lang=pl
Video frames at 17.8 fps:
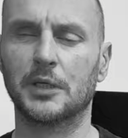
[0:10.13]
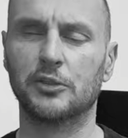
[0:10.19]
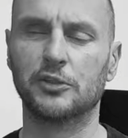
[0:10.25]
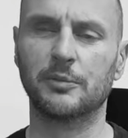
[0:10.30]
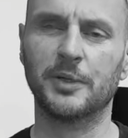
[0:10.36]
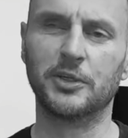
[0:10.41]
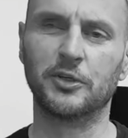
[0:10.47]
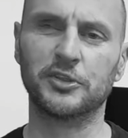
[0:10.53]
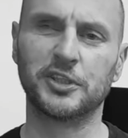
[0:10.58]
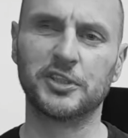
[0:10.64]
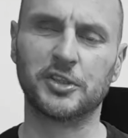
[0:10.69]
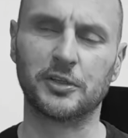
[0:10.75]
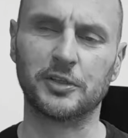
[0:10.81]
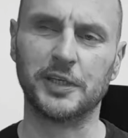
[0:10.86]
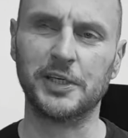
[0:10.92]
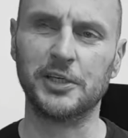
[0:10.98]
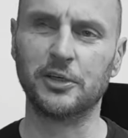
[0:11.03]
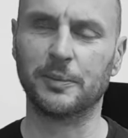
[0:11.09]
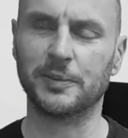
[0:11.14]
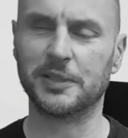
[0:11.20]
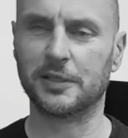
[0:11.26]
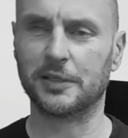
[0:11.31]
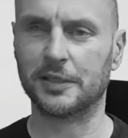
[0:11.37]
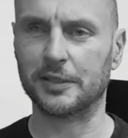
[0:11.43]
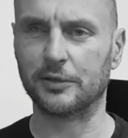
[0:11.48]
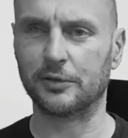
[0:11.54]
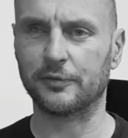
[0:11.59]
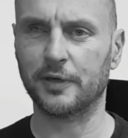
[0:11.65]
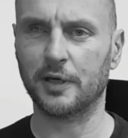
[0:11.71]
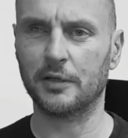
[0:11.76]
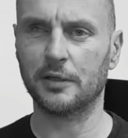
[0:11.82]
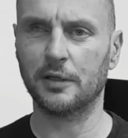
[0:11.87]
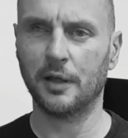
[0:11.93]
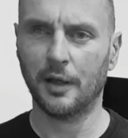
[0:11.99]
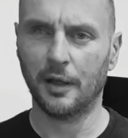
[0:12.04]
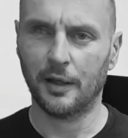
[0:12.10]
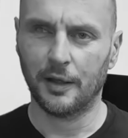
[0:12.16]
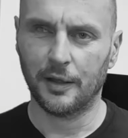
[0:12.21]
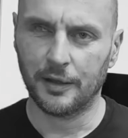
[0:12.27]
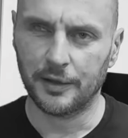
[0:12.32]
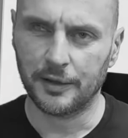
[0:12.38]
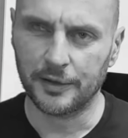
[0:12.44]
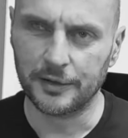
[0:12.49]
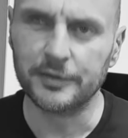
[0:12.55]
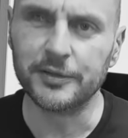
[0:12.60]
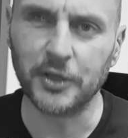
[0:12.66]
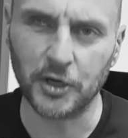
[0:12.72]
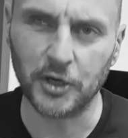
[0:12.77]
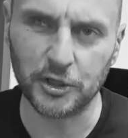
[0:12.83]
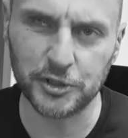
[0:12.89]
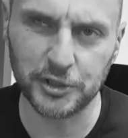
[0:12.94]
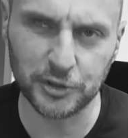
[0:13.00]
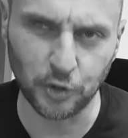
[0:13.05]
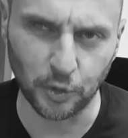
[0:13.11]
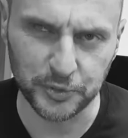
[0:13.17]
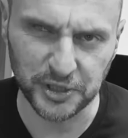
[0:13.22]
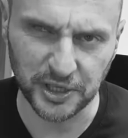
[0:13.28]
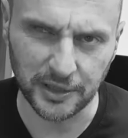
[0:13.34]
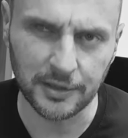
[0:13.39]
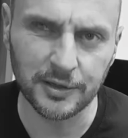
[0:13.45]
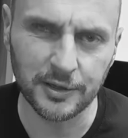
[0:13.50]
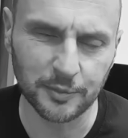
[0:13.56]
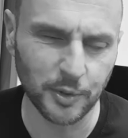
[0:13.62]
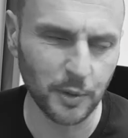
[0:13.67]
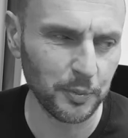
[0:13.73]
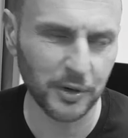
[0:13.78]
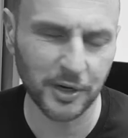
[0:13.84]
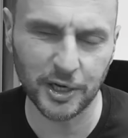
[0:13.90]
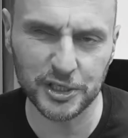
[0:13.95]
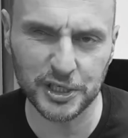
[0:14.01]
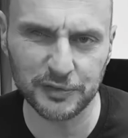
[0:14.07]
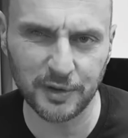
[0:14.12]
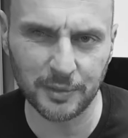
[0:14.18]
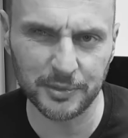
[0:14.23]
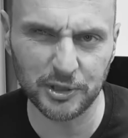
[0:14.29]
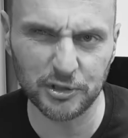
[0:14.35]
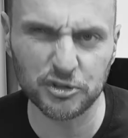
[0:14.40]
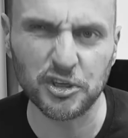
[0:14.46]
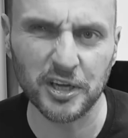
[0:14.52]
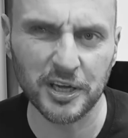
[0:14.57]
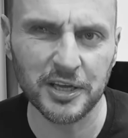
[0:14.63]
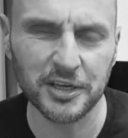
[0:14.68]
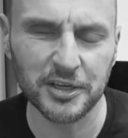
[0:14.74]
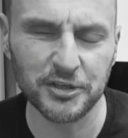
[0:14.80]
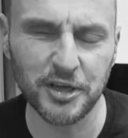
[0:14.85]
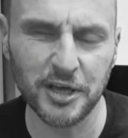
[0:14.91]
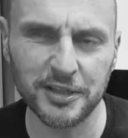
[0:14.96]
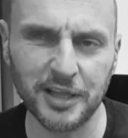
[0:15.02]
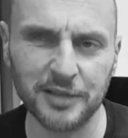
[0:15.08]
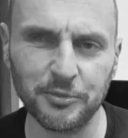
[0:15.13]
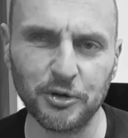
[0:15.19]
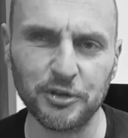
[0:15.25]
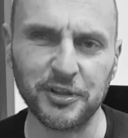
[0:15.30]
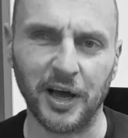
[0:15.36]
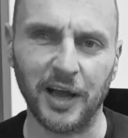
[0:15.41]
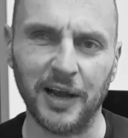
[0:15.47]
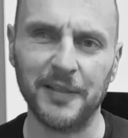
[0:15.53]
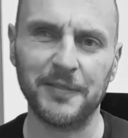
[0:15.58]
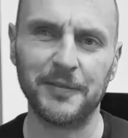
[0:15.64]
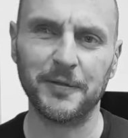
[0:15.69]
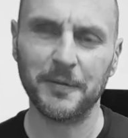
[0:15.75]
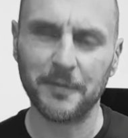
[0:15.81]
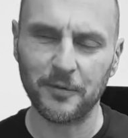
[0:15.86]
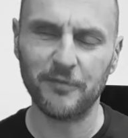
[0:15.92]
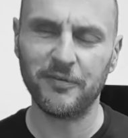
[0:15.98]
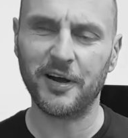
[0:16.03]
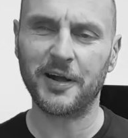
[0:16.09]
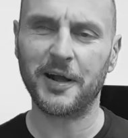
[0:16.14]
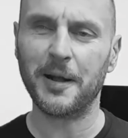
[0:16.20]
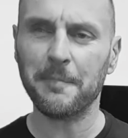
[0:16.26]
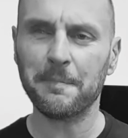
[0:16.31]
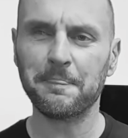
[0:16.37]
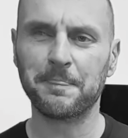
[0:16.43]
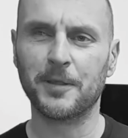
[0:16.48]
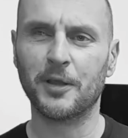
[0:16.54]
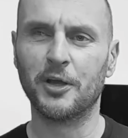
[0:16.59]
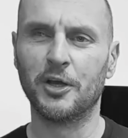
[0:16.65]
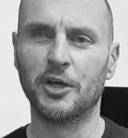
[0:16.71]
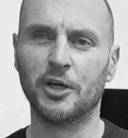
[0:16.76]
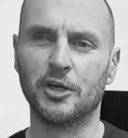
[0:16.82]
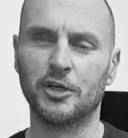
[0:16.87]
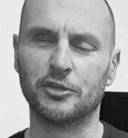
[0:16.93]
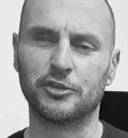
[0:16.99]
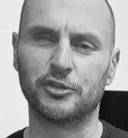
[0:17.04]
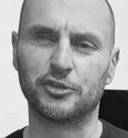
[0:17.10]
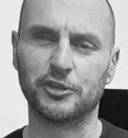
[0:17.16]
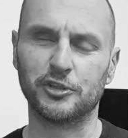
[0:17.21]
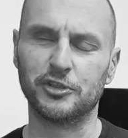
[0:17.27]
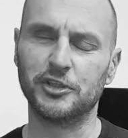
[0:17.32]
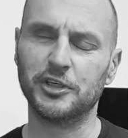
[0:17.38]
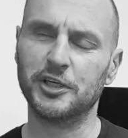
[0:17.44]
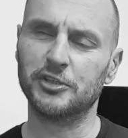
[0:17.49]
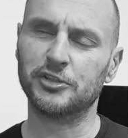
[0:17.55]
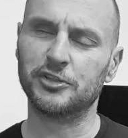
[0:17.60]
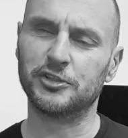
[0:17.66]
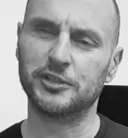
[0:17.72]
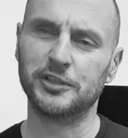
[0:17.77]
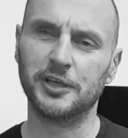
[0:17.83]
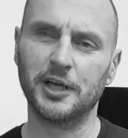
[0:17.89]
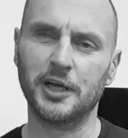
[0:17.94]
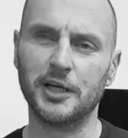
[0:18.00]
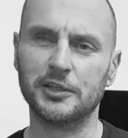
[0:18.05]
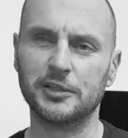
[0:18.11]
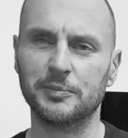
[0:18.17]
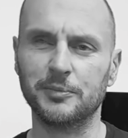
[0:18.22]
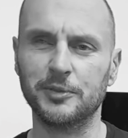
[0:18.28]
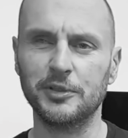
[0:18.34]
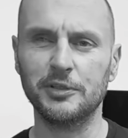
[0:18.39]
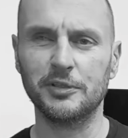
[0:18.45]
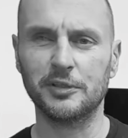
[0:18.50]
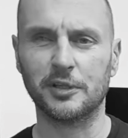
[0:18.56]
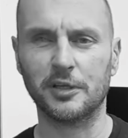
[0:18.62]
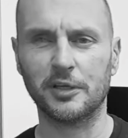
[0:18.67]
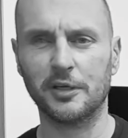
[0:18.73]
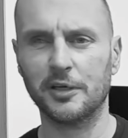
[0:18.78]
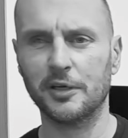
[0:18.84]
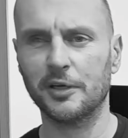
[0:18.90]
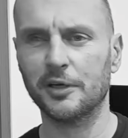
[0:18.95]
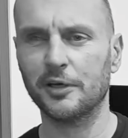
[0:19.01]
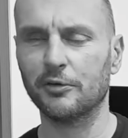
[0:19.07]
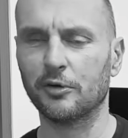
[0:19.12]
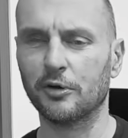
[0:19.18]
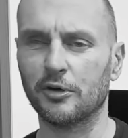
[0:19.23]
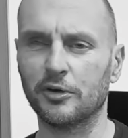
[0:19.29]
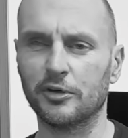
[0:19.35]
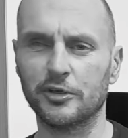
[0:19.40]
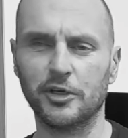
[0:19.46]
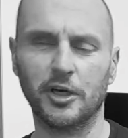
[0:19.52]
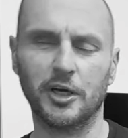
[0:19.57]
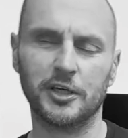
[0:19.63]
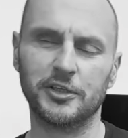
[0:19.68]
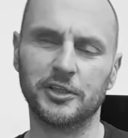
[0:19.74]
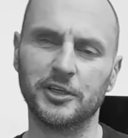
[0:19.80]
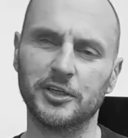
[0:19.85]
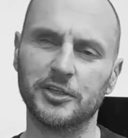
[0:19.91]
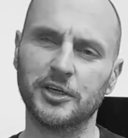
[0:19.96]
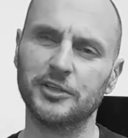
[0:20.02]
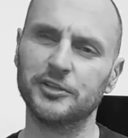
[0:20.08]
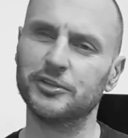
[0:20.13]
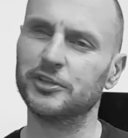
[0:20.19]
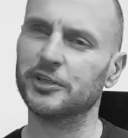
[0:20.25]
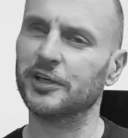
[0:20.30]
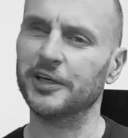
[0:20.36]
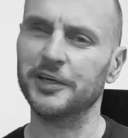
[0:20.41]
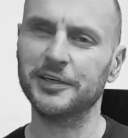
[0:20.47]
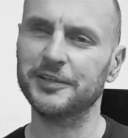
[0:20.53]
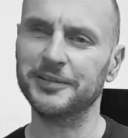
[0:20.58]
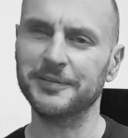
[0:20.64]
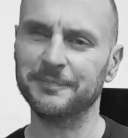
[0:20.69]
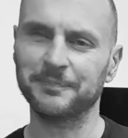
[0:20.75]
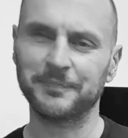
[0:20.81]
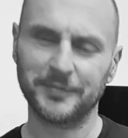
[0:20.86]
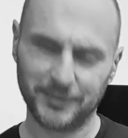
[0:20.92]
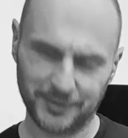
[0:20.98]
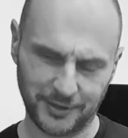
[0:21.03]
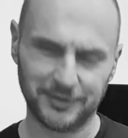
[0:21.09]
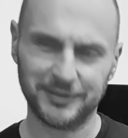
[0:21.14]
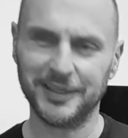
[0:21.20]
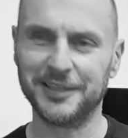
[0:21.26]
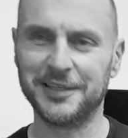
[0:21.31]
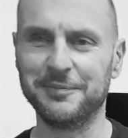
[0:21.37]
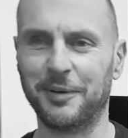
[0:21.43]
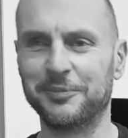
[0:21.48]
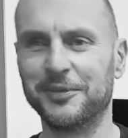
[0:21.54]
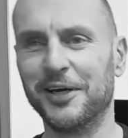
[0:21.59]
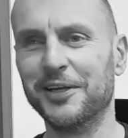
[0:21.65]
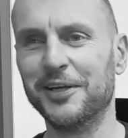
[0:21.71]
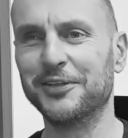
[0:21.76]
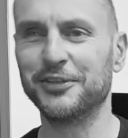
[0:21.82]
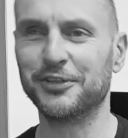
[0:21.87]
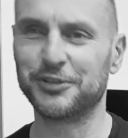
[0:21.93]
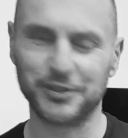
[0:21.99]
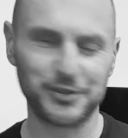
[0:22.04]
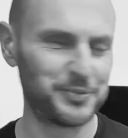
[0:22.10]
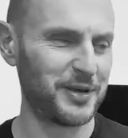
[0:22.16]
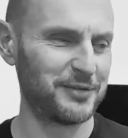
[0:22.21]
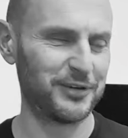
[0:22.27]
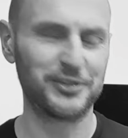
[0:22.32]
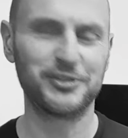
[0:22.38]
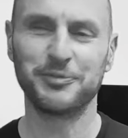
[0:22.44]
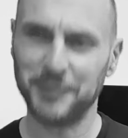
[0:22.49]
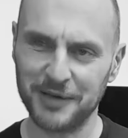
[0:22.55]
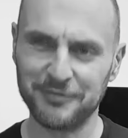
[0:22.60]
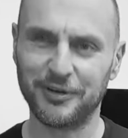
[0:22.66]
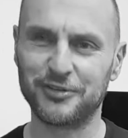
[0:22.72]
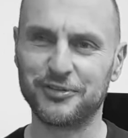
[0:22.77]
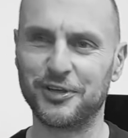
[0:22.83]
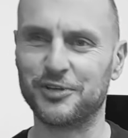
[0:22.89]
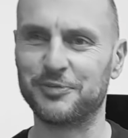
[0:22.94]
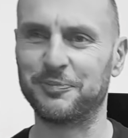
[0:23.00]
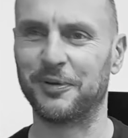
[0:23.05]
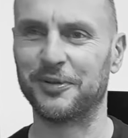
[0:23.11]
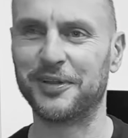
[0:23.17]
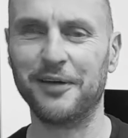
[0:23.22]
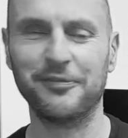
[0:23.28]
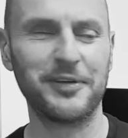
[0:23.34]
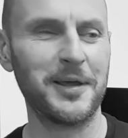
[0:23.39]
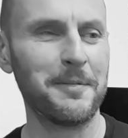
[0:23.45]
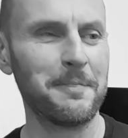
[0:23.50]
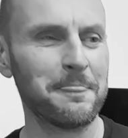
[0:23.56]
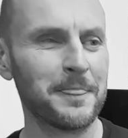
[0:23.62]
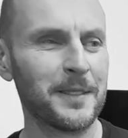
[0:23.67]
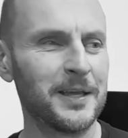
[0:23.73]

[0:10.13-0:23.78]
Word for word: Siemanko, z tej strony Elio, Bateria Retro Fan. Teraz się skupcie, bo pokażę Wam jeszcze jeden mój talent. Uwaga! 30 lat minęło jak jeden dzień. No, taki mam talent, jeszcze śpiewać. Śpiewać też potrafię.